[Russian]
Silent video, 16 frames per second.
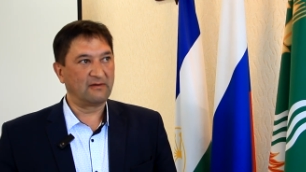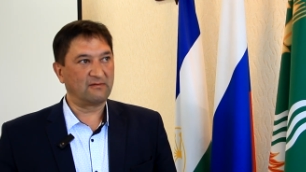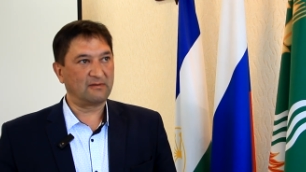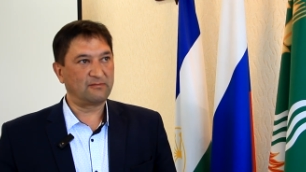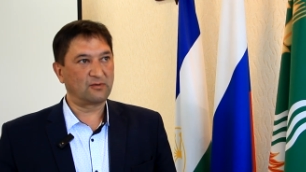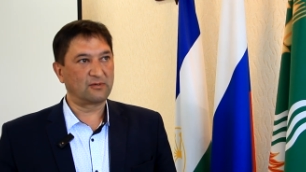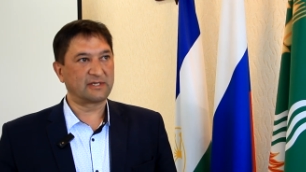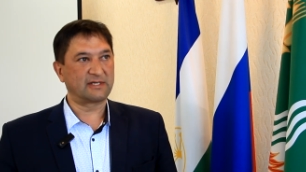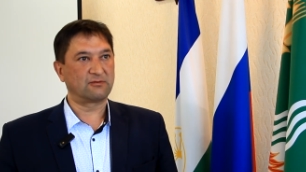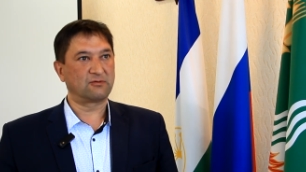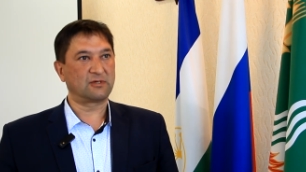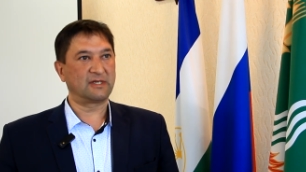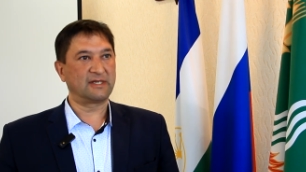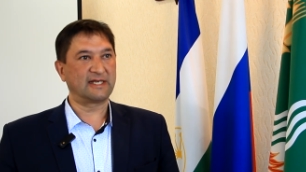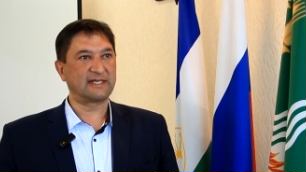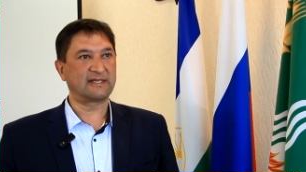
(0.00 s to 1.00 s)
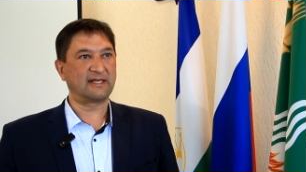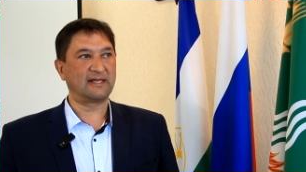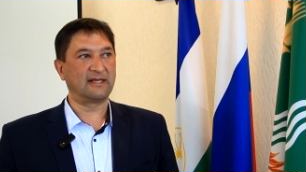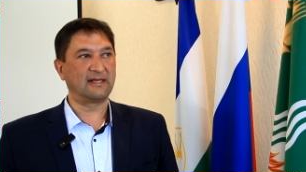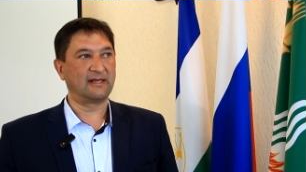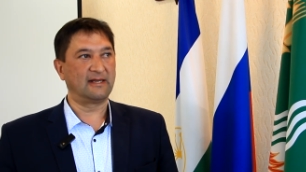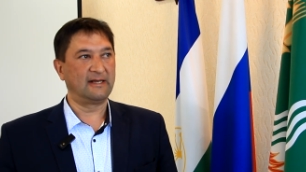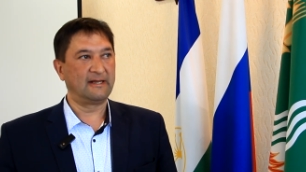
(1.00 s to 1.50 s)
Вопрос уже на
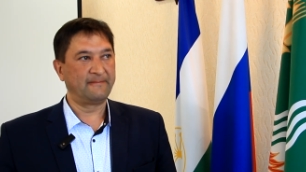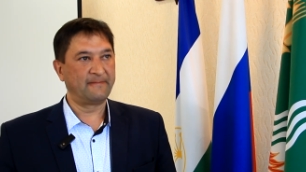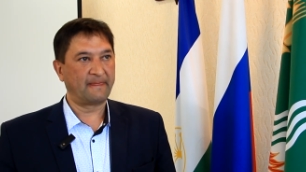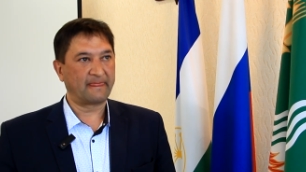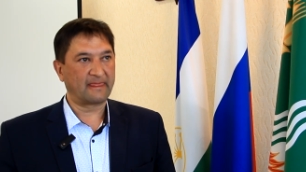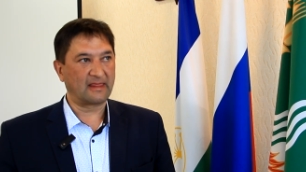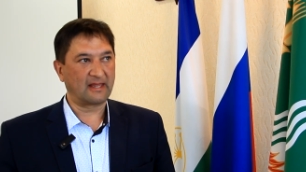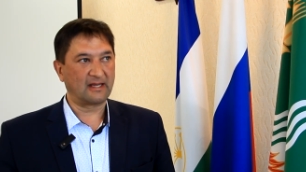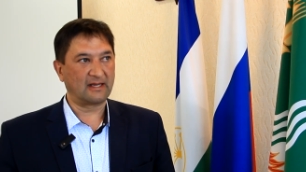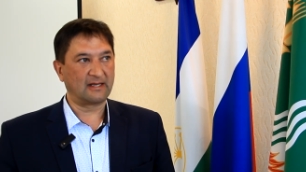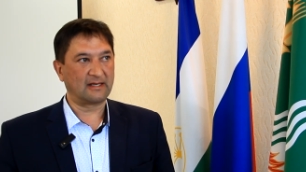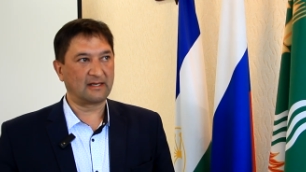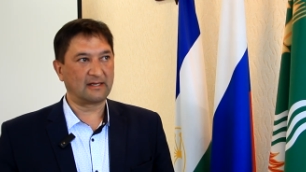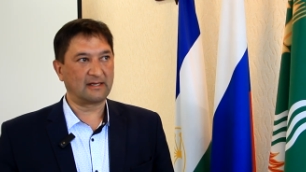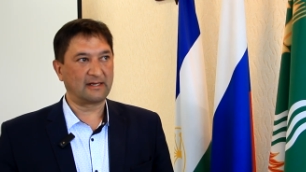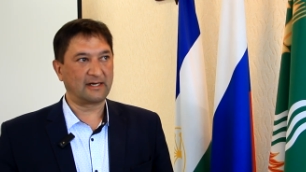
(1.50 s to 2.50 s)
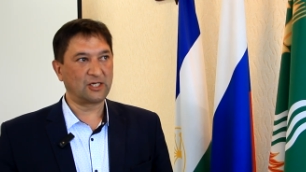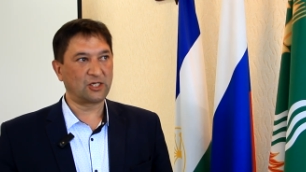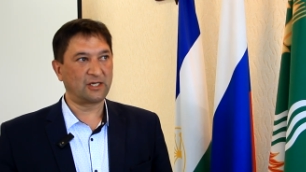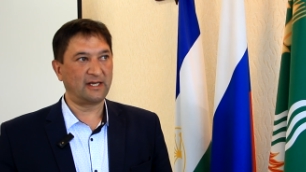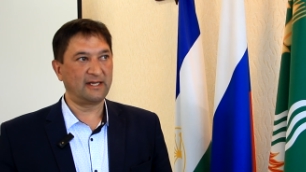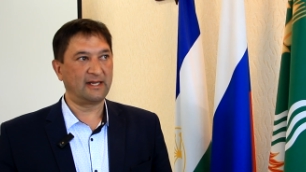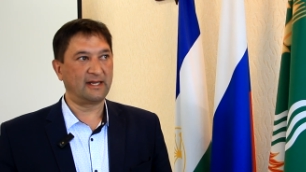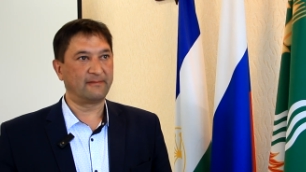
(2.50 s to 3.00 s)
стадии Э,
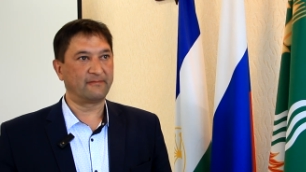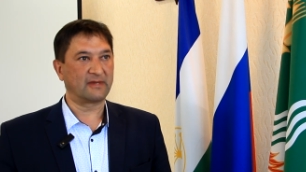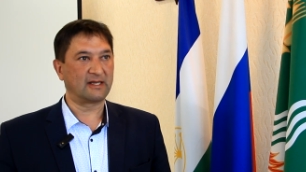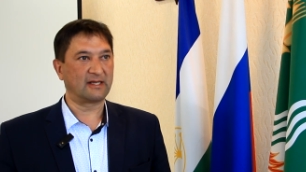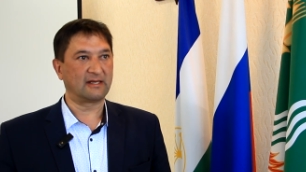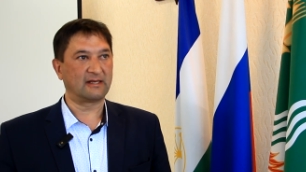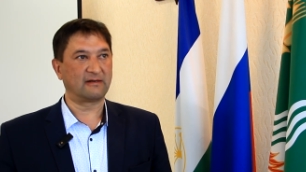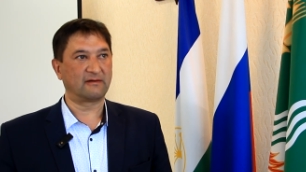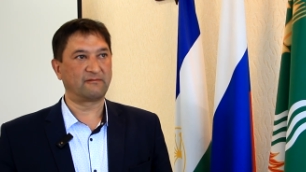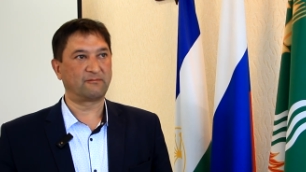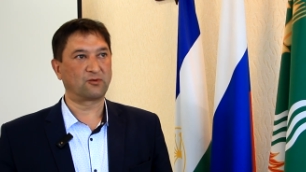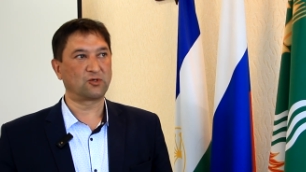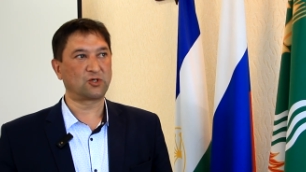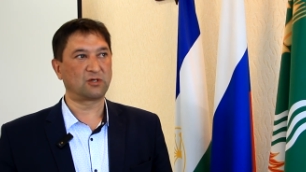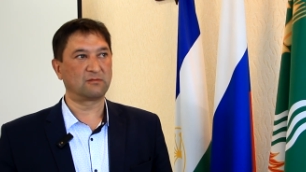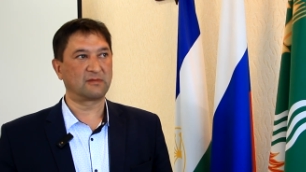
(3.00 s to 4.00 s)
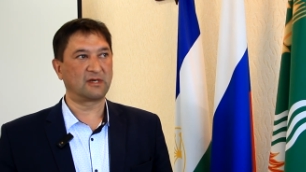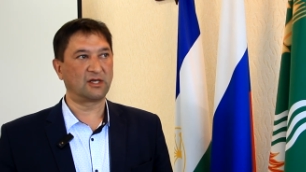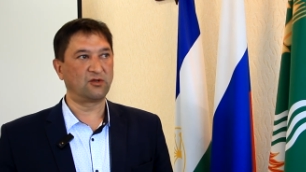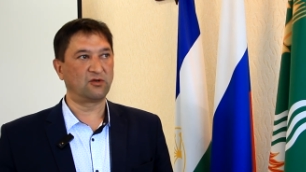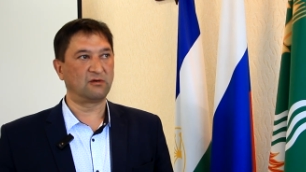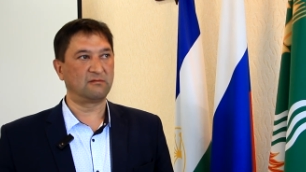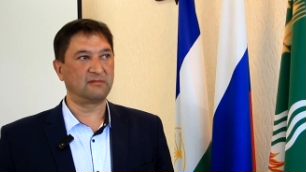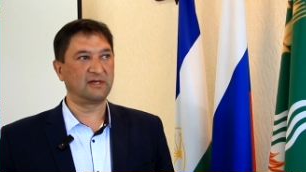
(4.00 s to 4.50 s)
решение. Э, в прошлом
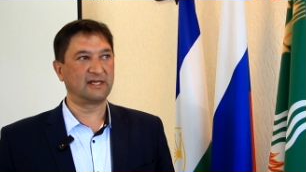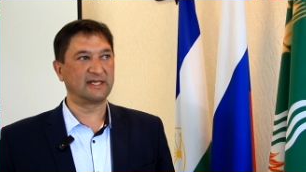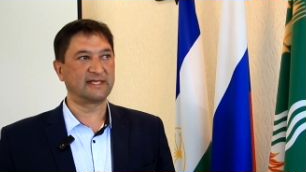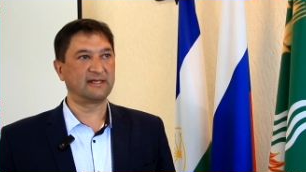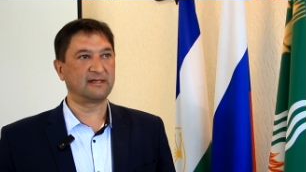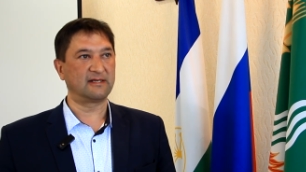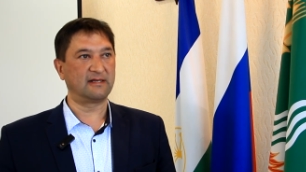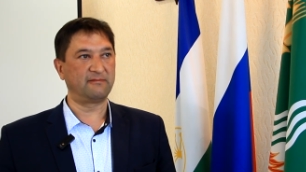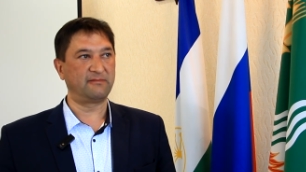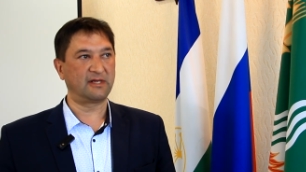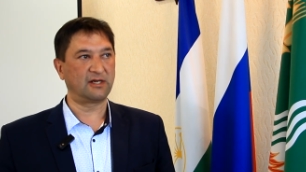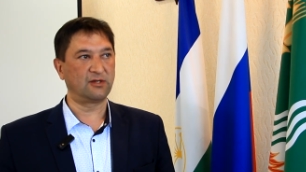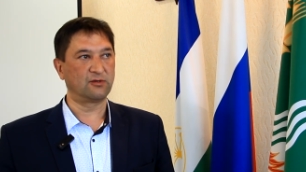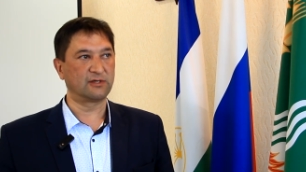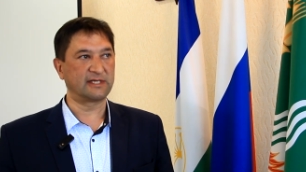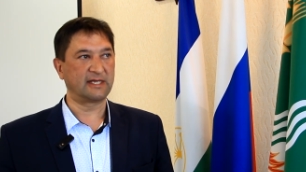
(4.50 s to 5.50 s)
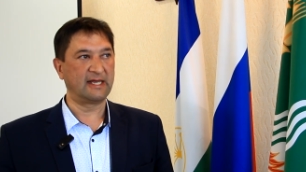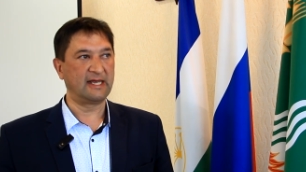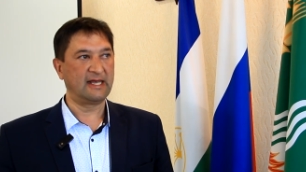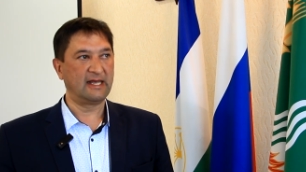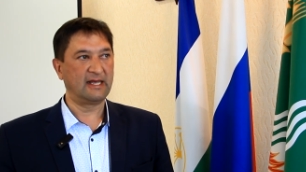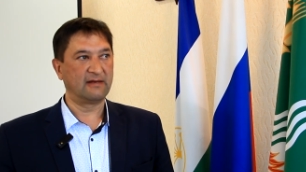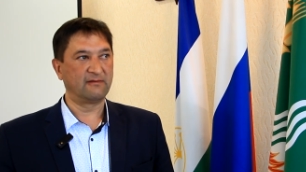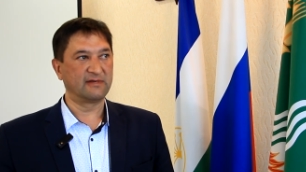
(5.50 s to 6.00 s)
году мы сделали перенос
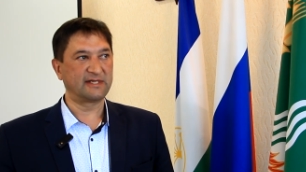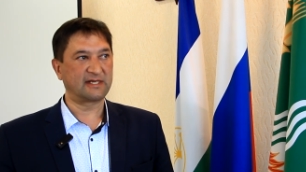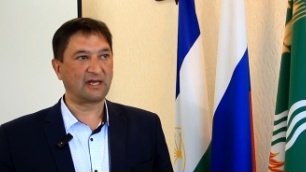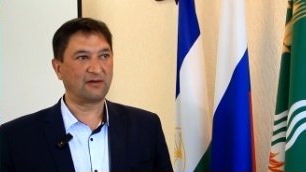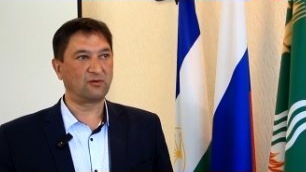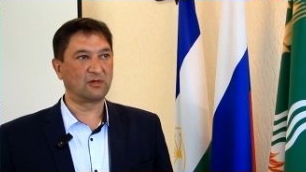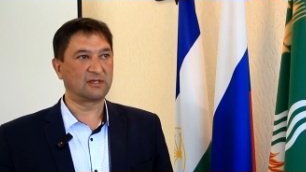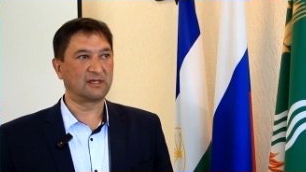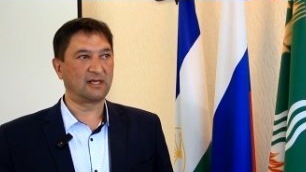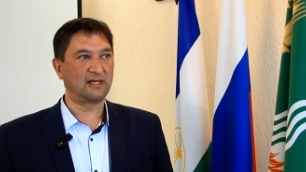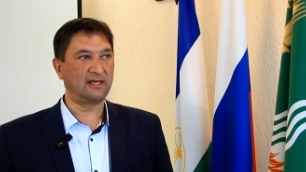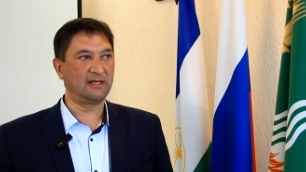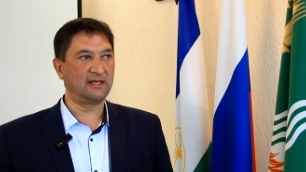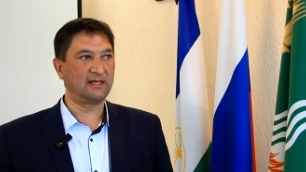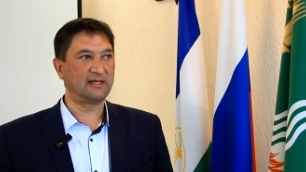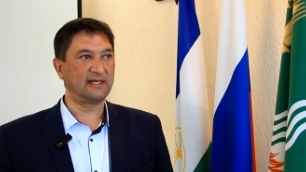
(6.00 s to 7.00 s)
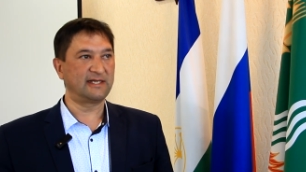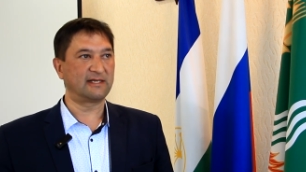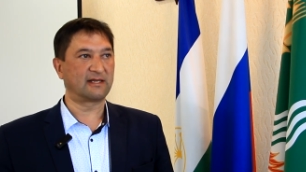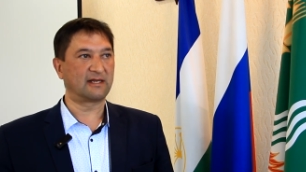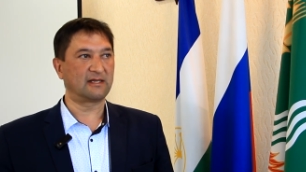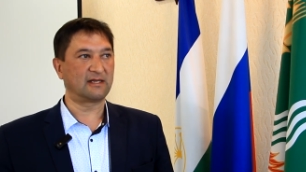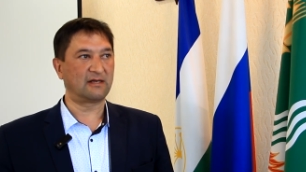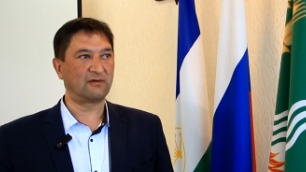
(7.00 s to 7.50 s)
высоковольтной линии
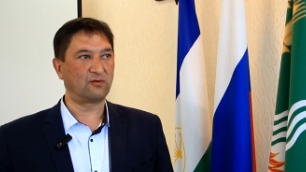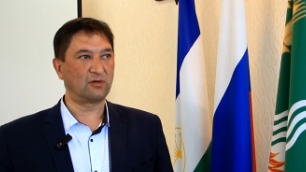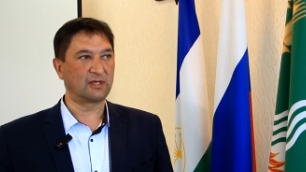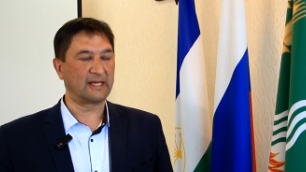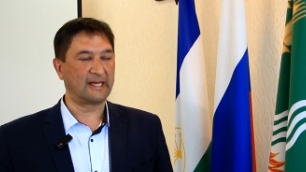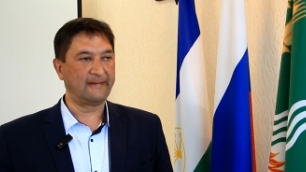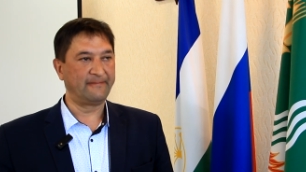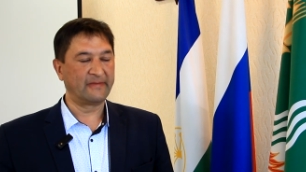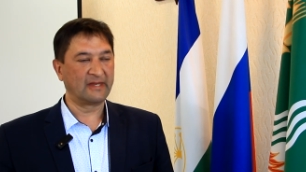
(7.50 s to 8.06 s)
10 киловольт.